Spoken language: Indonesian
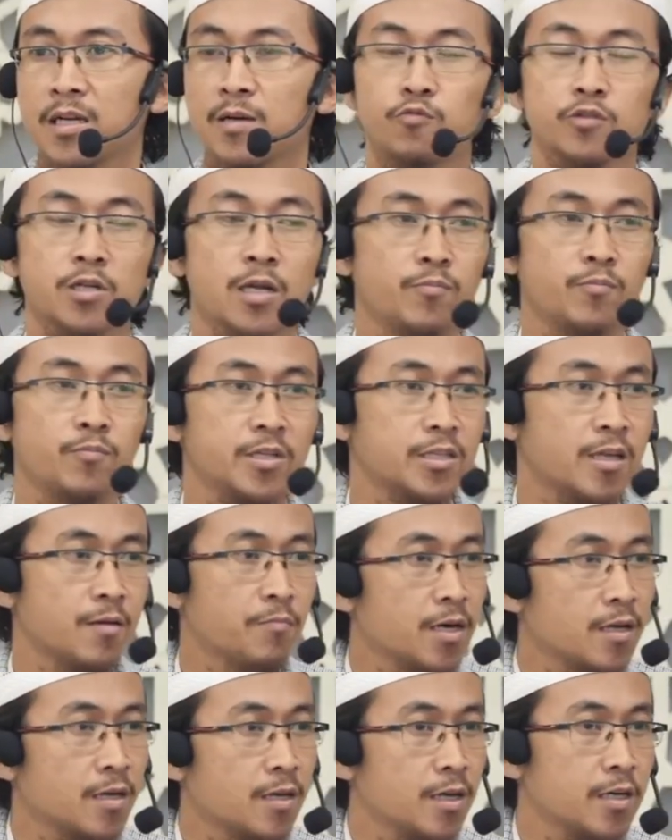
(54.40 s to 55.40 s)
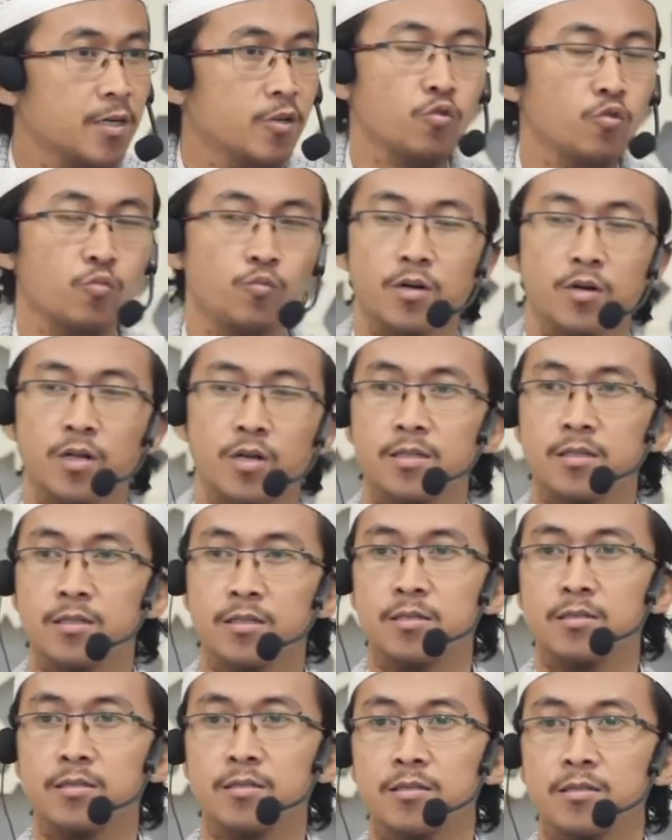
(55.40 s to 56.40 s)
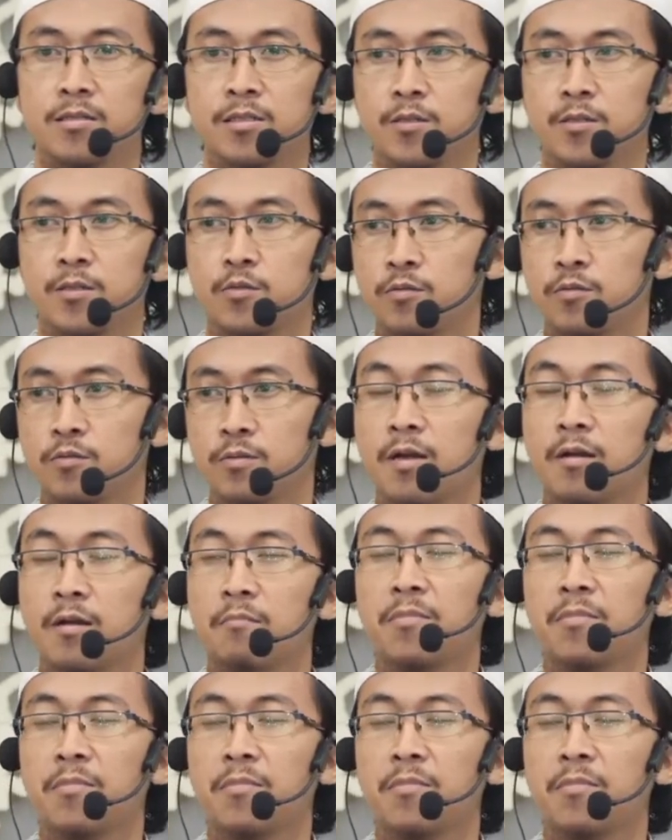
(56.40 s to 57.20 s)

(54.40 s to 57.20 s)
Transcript: kemudian minta berkah di kuburan situ,